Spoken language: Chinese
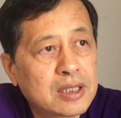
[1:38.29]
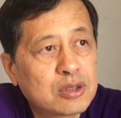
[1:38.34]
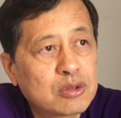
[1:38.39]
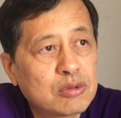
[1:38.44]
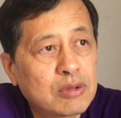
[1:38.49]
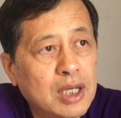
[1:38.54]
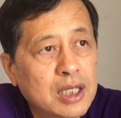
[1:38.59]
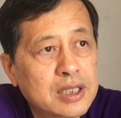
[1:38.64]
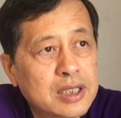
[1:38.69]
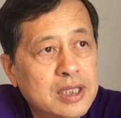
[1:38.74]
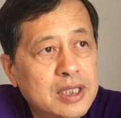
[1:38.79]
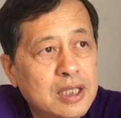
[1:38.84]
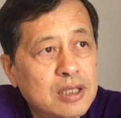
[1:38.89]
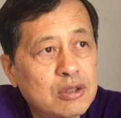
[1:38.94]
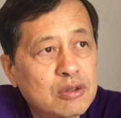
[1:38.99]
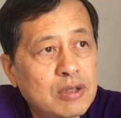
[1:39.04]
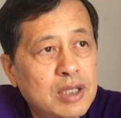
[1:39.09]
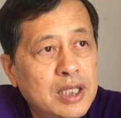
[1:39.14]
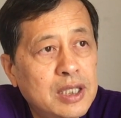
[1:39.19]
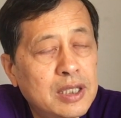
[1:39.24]
主要是
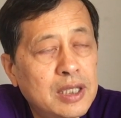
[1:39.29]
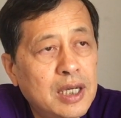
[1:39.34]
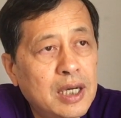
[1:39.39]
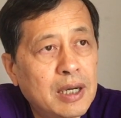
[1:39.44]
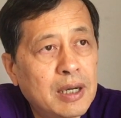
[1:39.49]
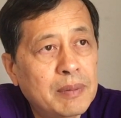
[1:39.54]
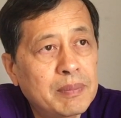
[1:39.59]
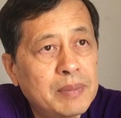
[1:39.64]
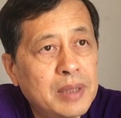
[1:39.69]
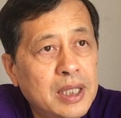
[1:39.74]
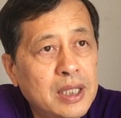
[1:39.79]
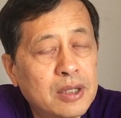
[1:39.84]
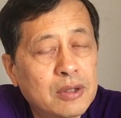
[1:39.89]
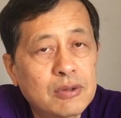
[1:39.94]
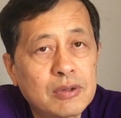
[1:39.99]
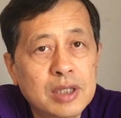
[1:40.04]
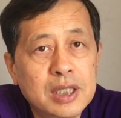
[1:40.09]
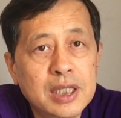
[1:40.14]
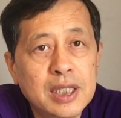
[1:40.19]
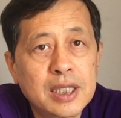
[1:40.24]
针对啊美
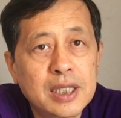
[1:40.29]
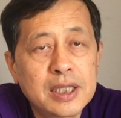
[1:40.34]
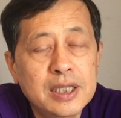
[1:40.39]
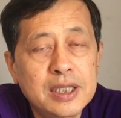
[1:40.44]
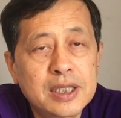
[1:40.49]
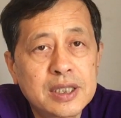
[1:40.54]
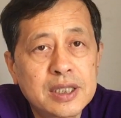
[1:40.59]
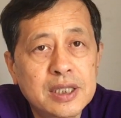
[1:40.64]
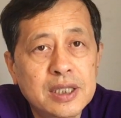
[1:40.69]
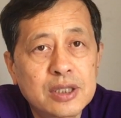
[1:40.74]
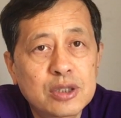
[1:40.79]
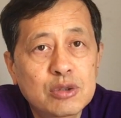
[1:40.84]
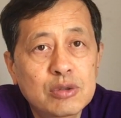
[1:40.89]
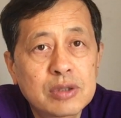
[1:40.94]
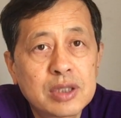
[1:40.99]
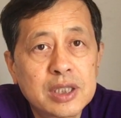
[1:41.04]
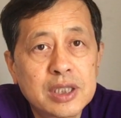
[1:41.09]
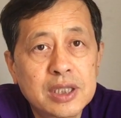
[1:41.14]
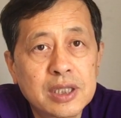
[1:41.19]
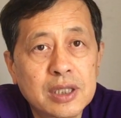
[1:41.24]
国的一些军
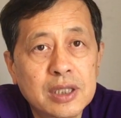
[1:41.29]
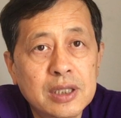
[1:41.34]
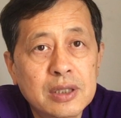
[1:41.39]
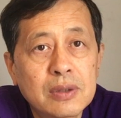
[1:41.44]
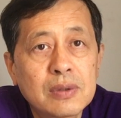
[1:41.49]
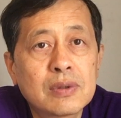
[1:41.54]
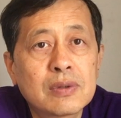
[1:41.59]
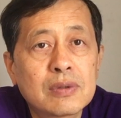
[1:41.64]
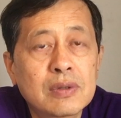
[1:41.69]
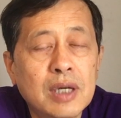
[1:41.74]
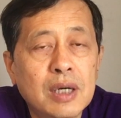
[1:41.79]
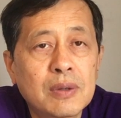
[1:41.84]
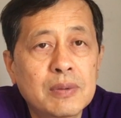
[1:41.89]
事行动啊。